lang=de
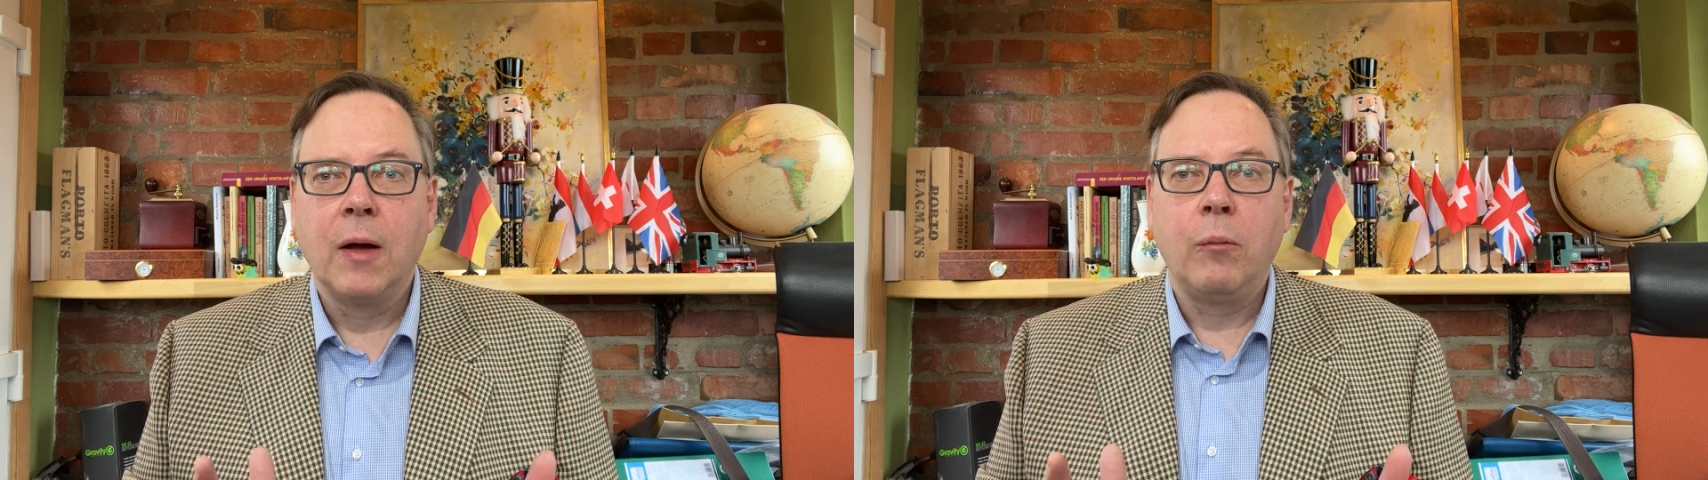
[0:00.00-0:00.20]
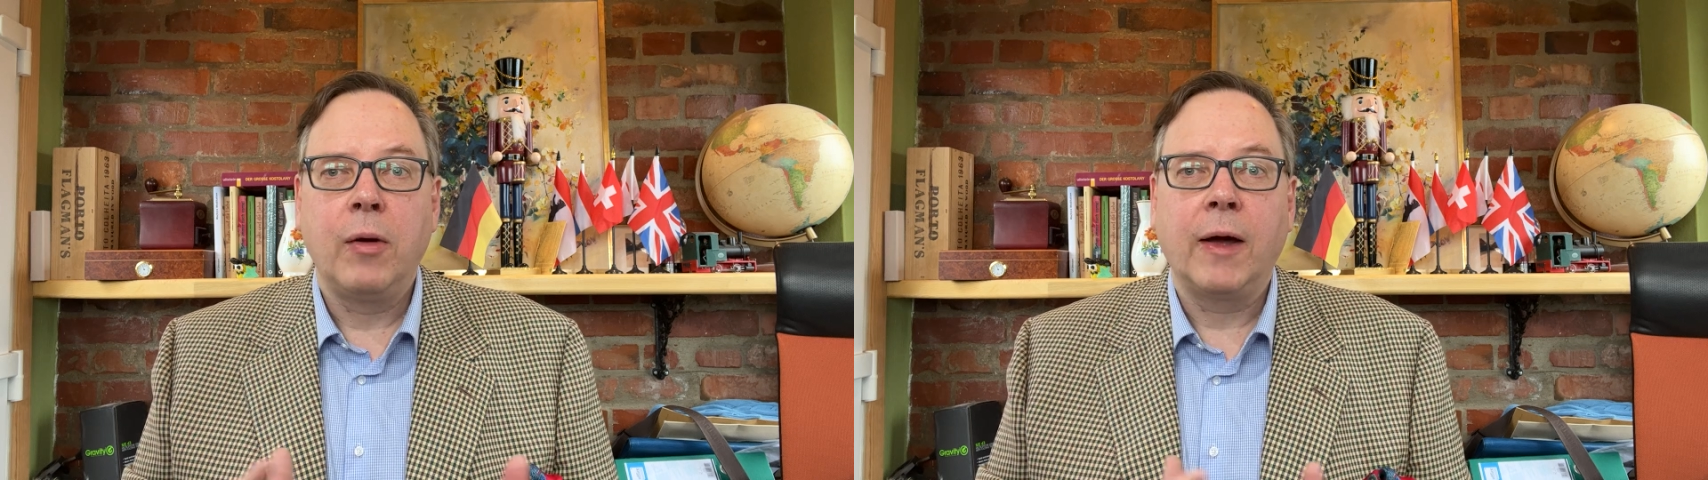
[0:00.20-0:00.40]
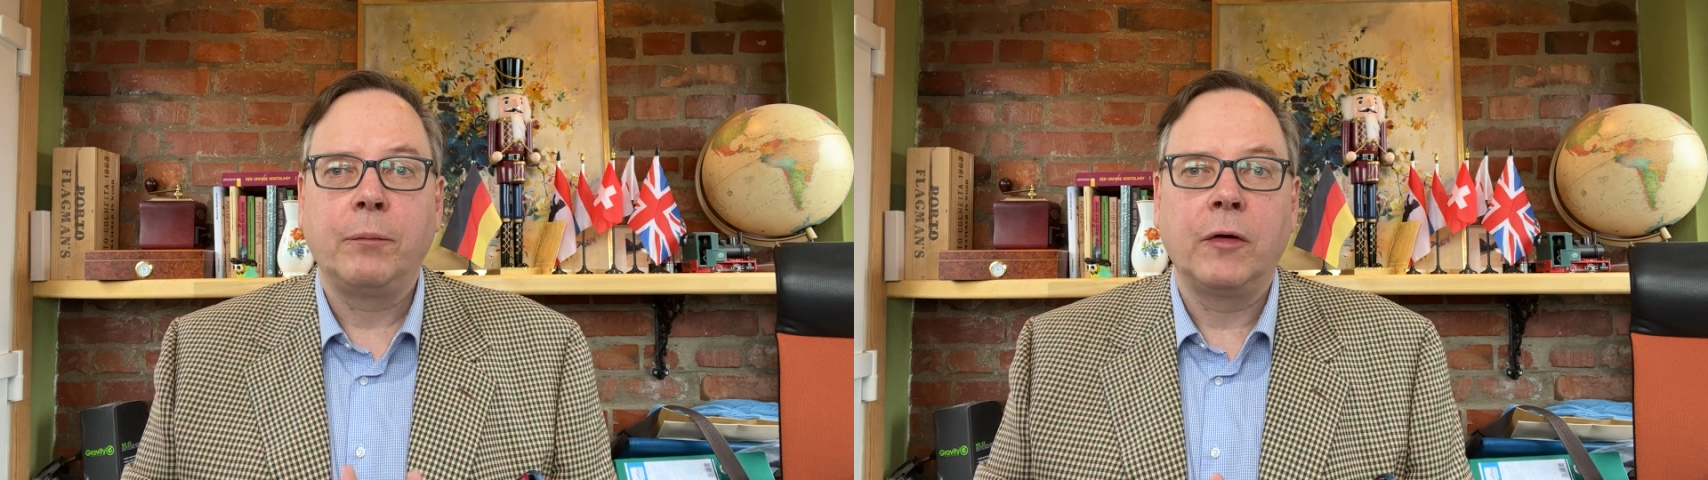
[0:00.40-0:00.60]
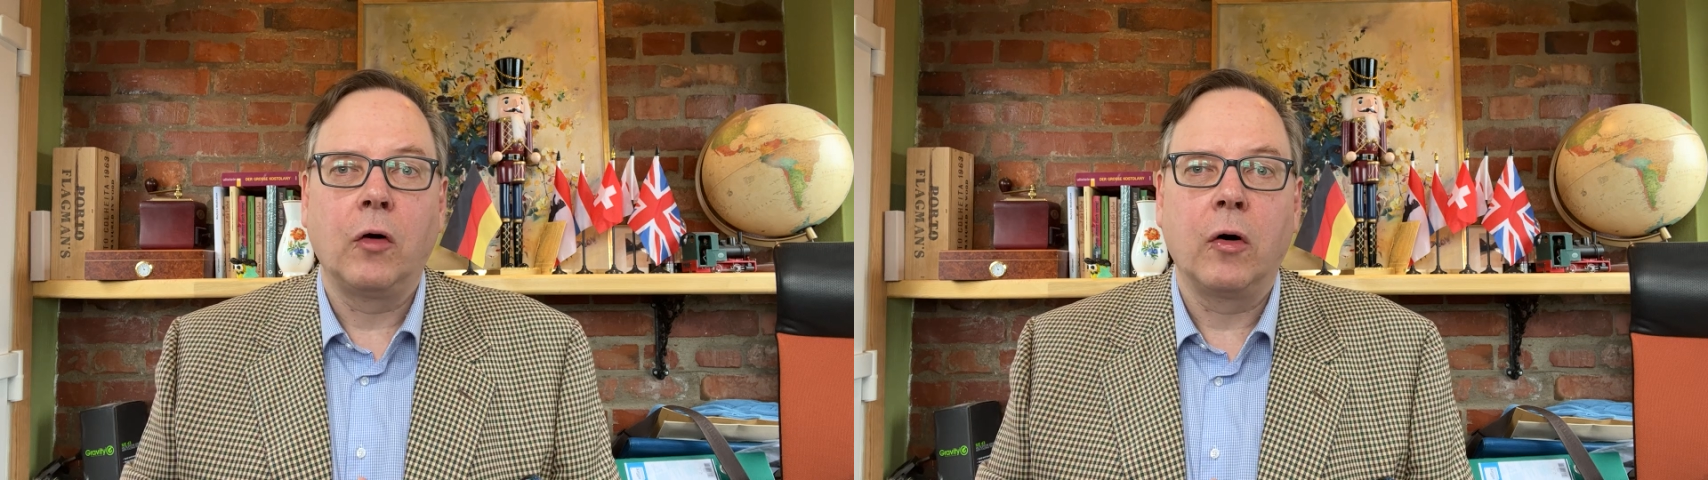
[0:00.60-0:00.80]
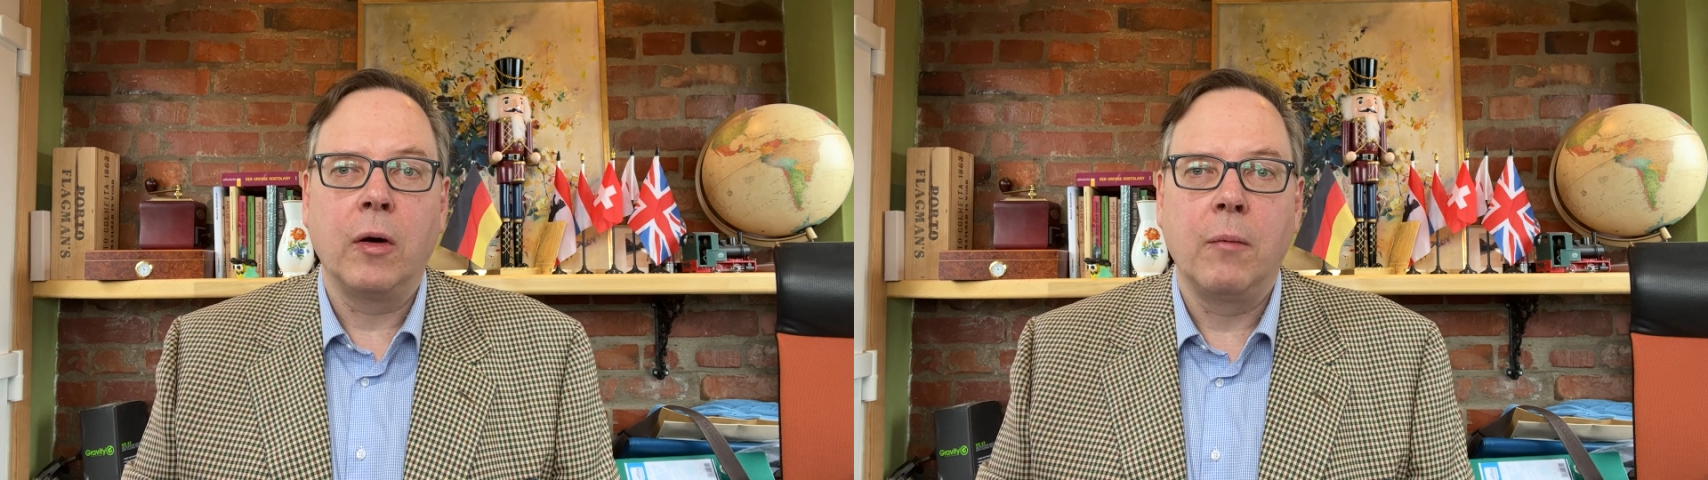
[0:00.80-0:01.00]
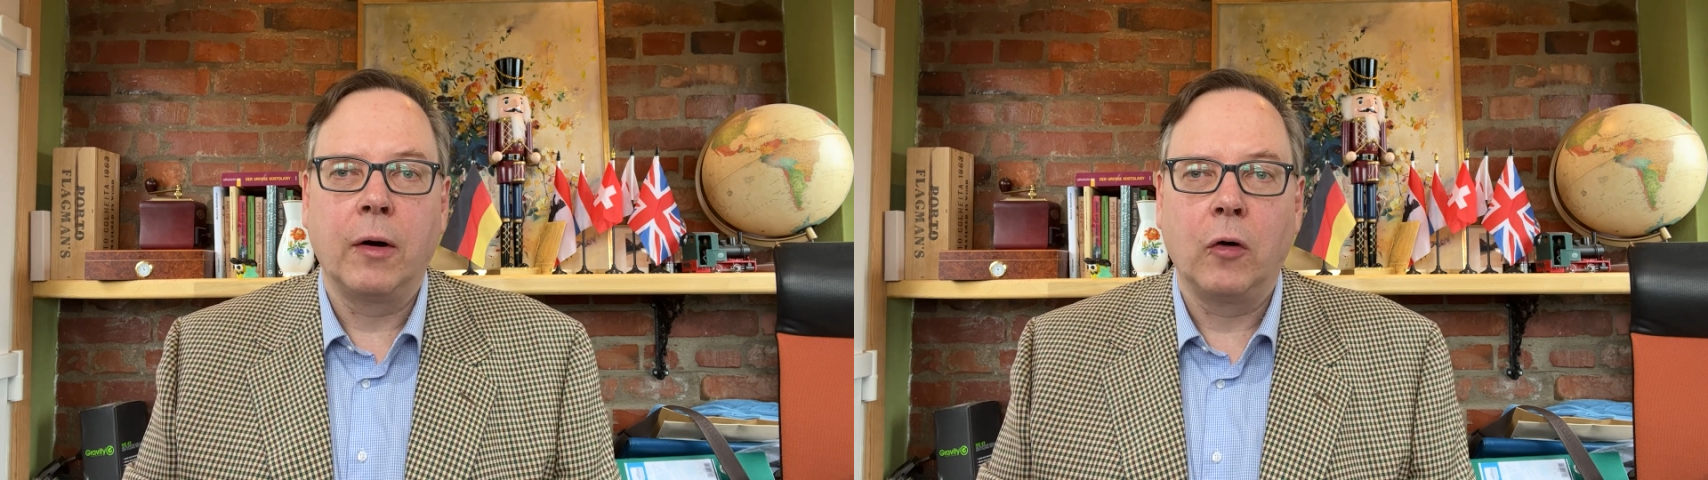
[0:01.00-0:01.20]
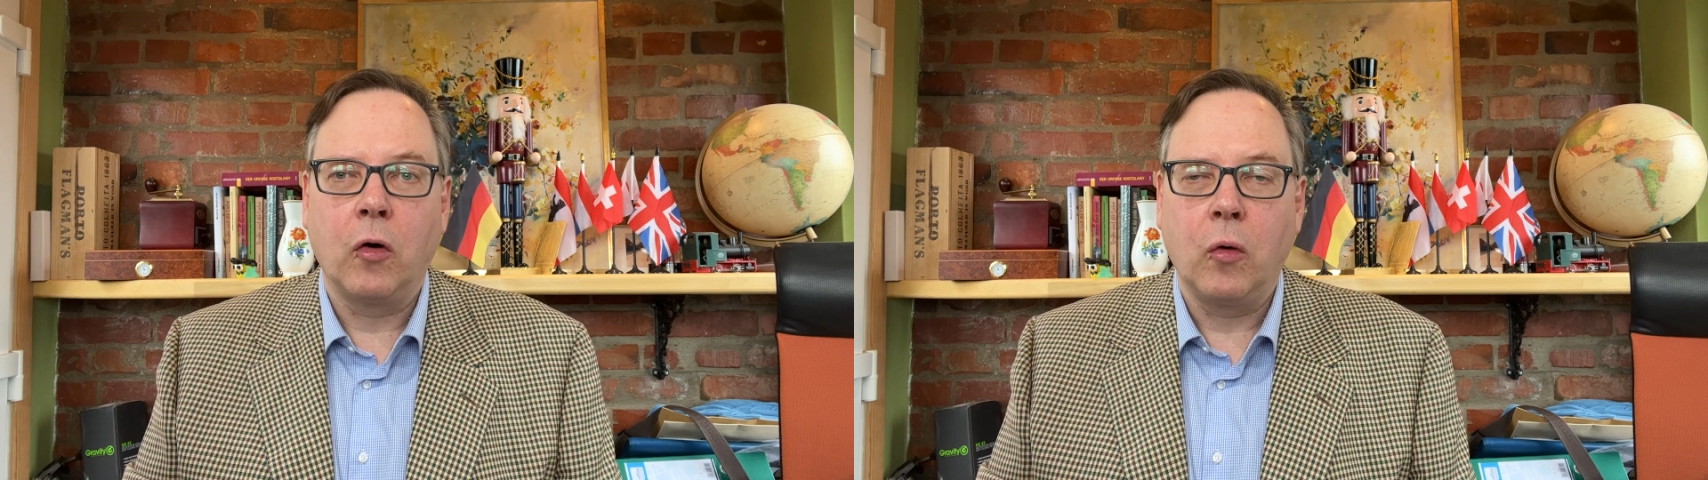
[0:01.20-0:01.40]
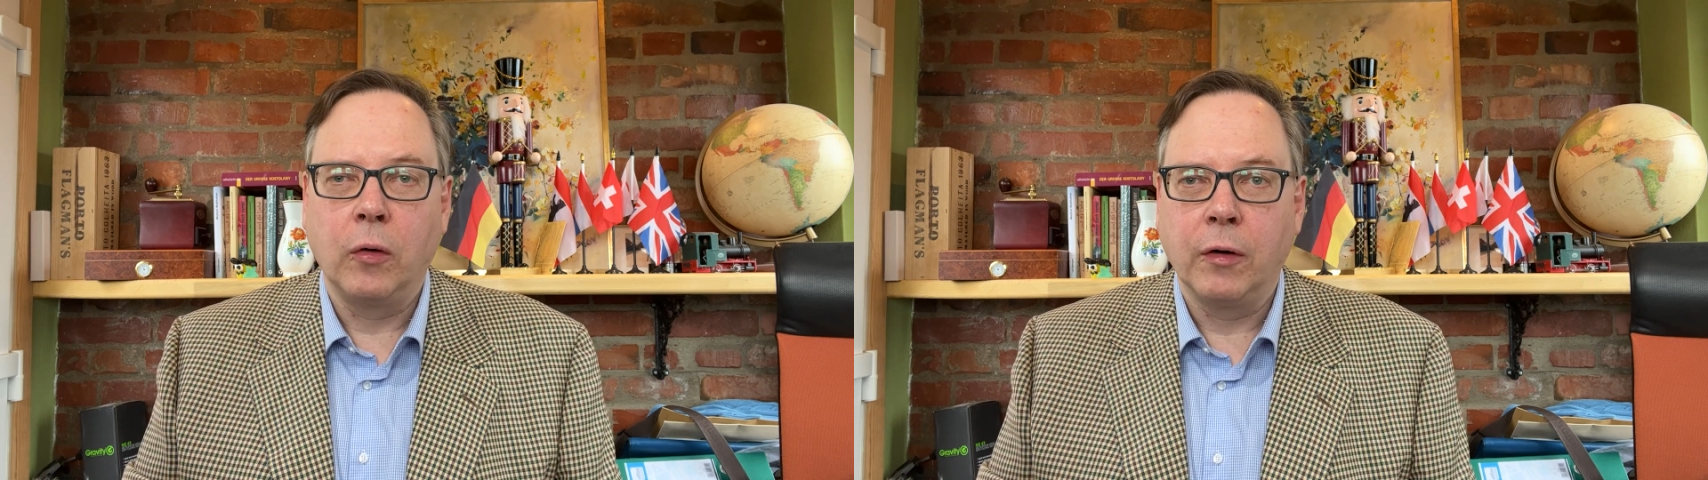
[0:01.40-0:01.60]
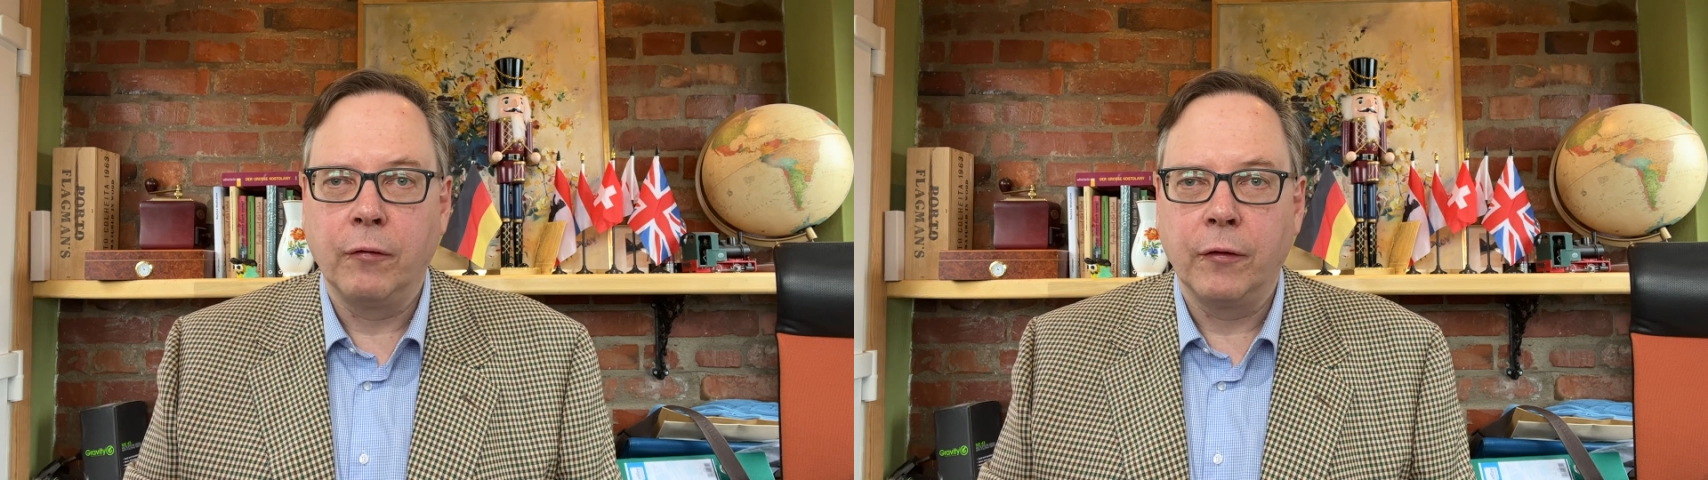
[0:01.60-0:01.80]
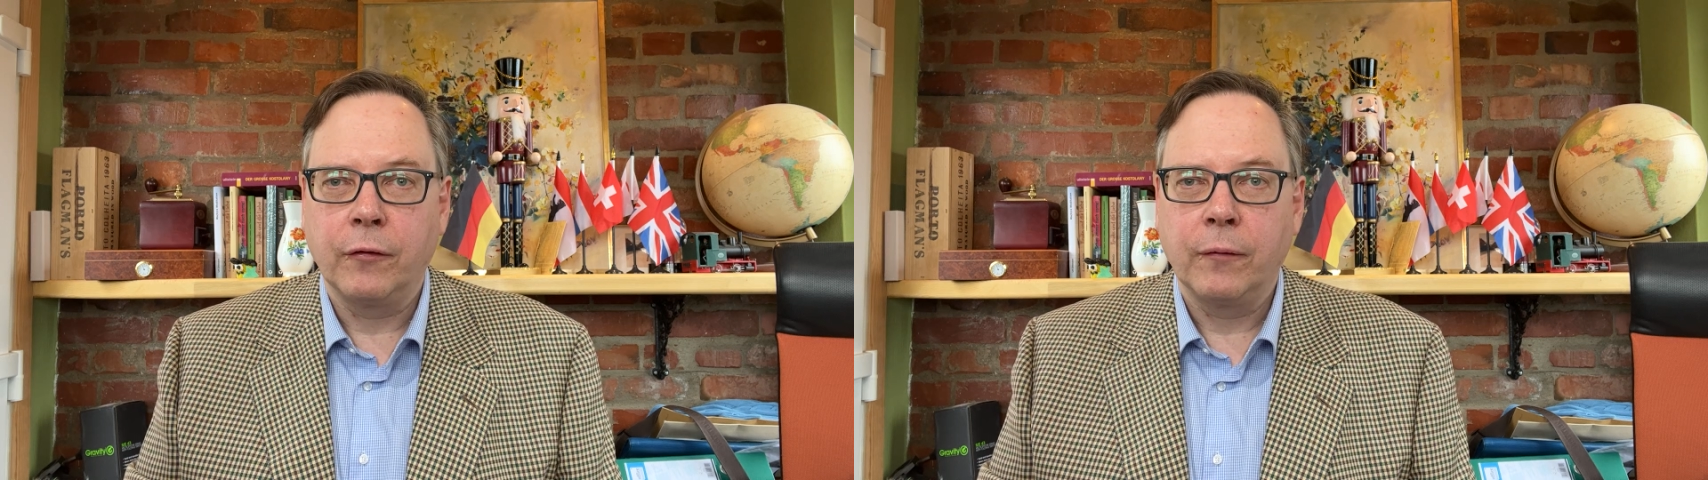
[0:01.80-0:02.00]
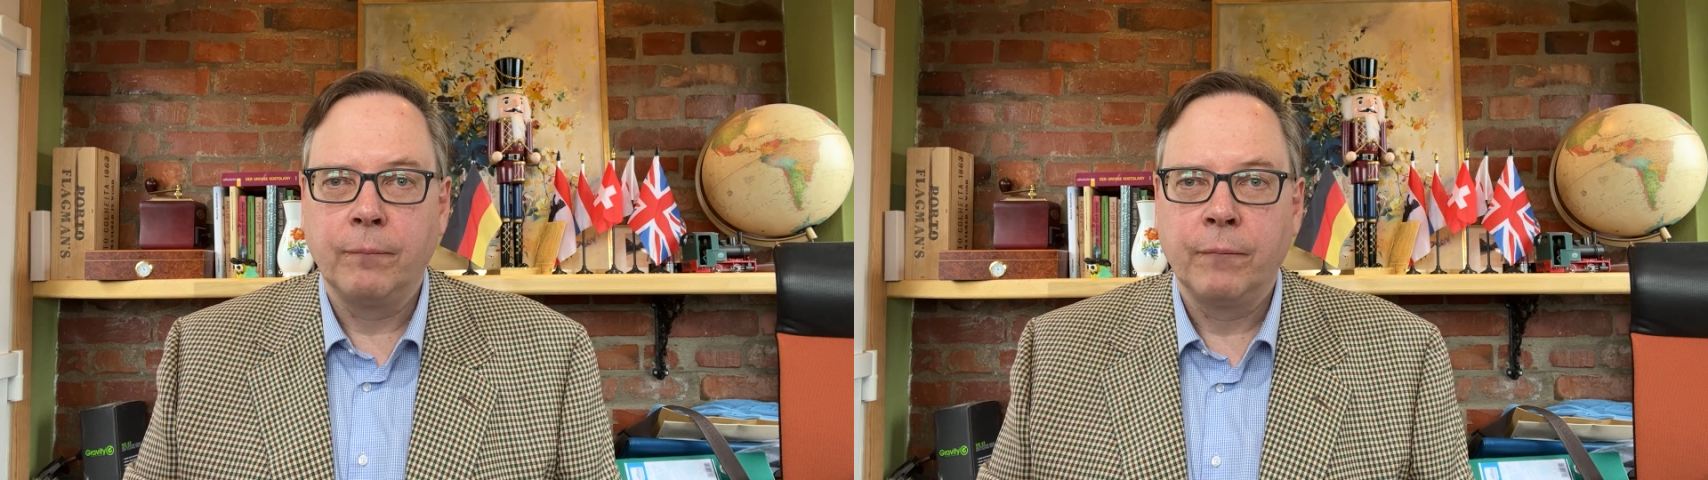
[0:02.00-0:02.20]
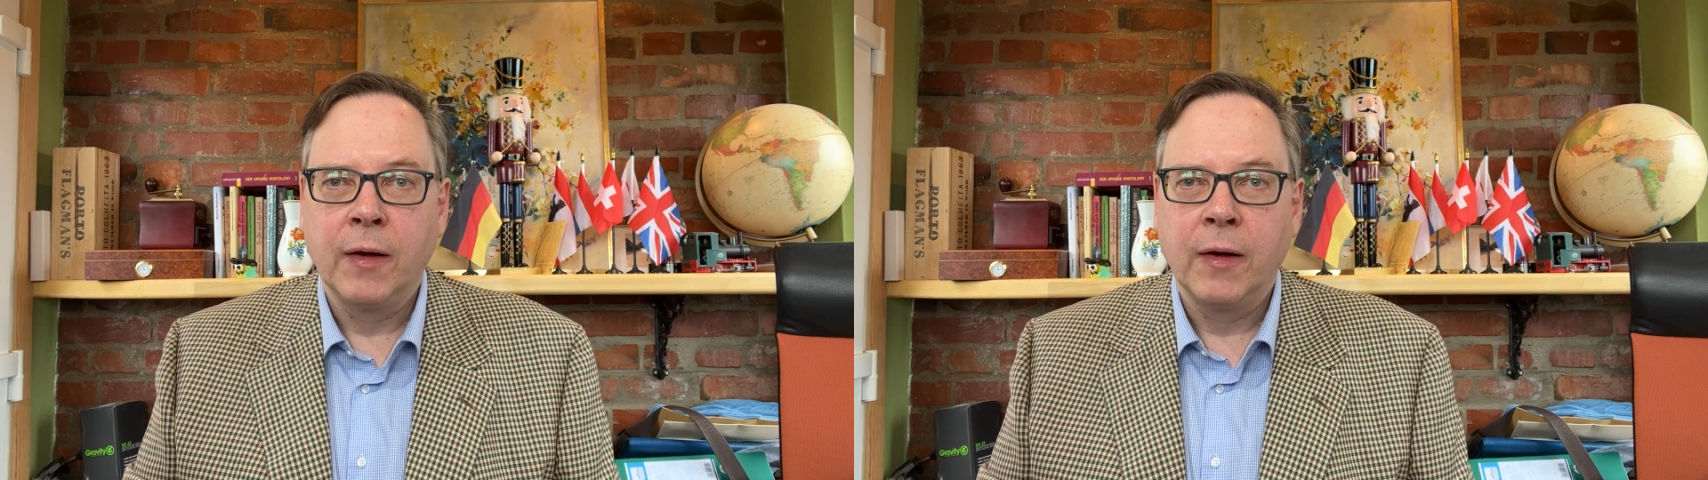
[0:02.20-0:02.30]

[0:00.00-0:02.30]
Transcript: bleibt jedoch immer noch ungewiss.